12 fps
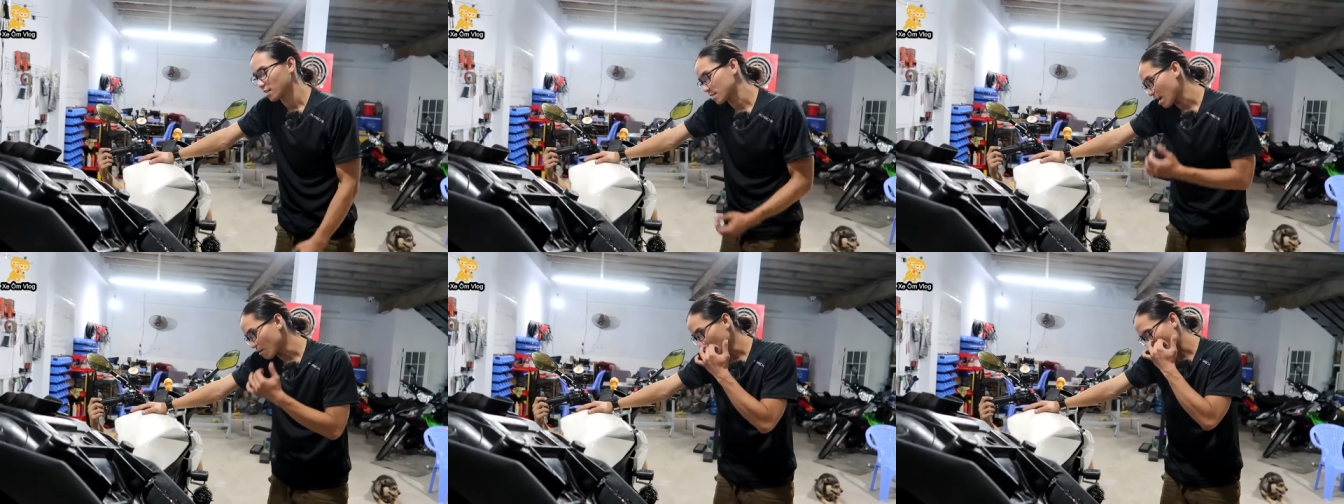thì
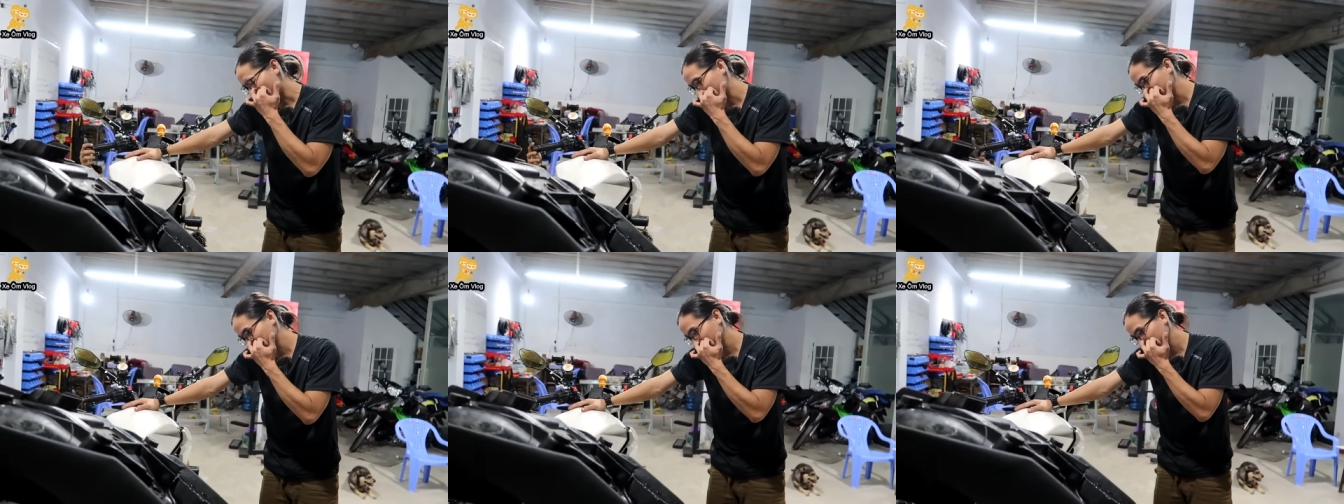sao nhỉ
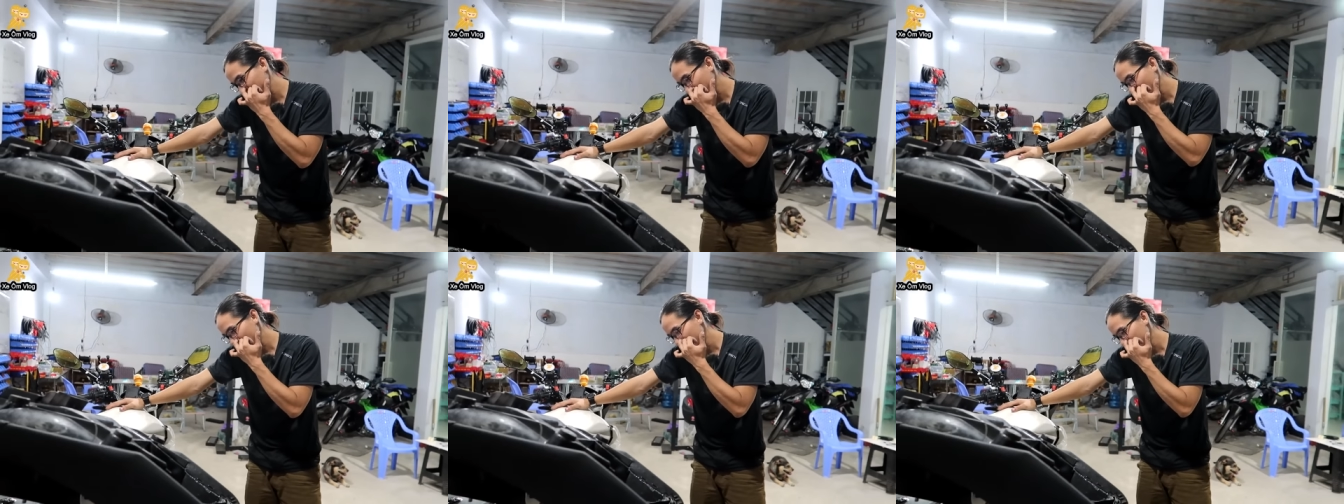
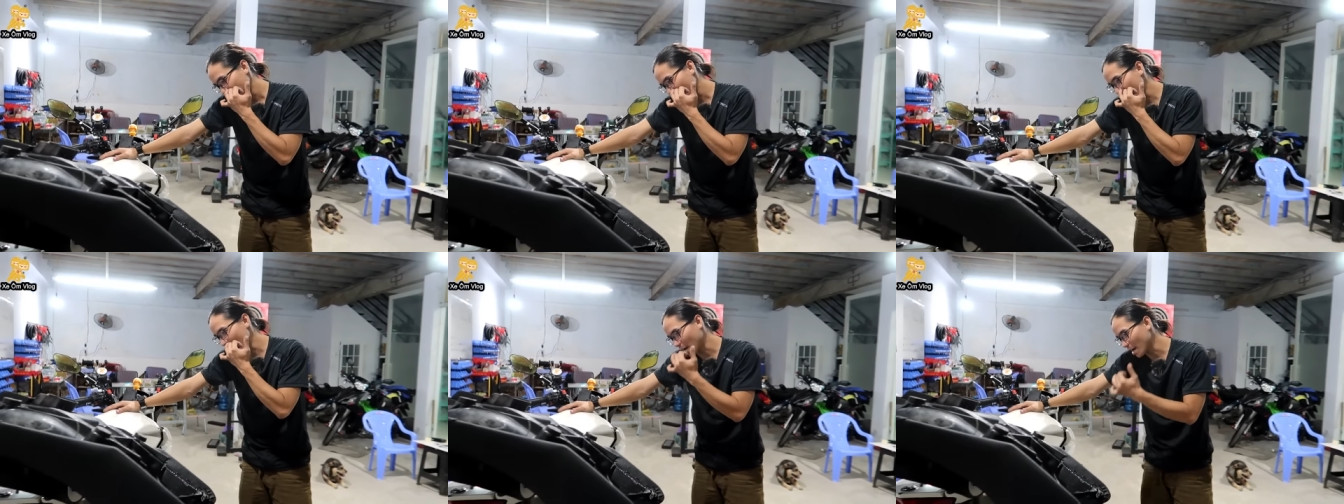
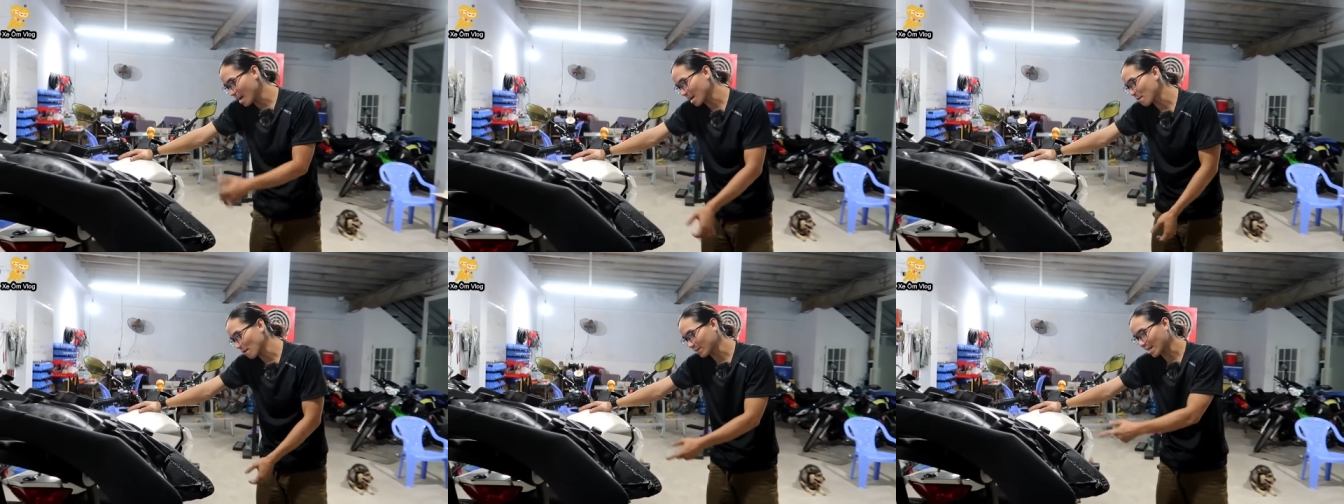theo mình đó là
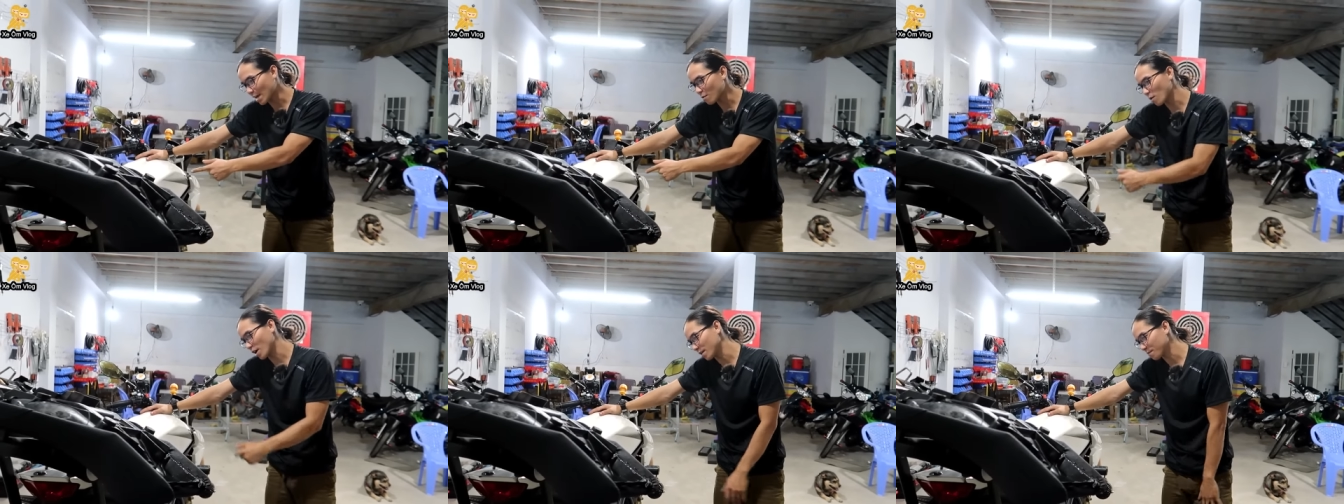các bạn phải thay ác
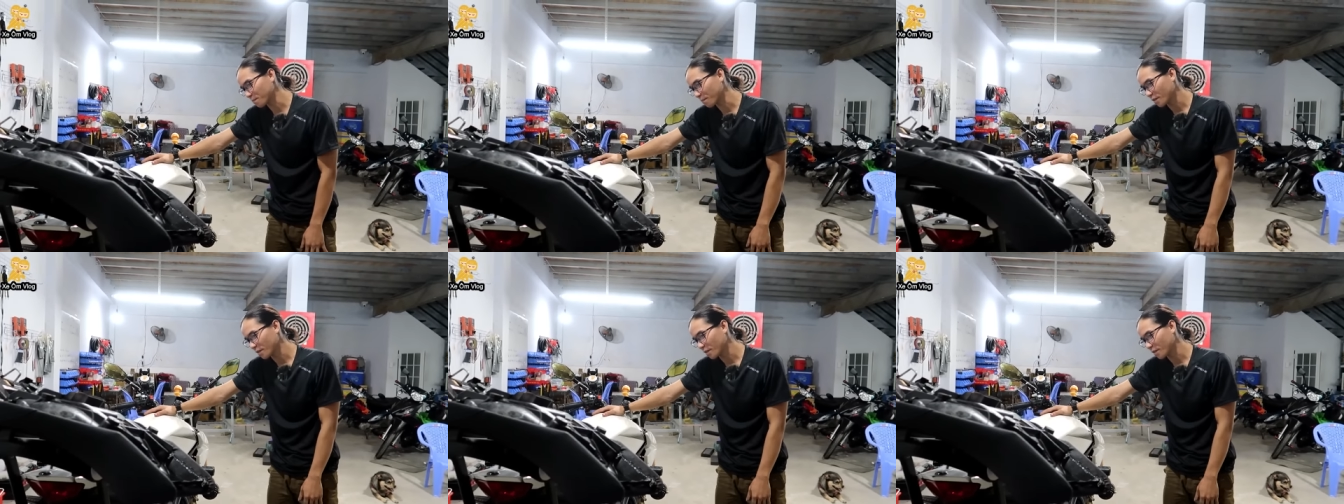quy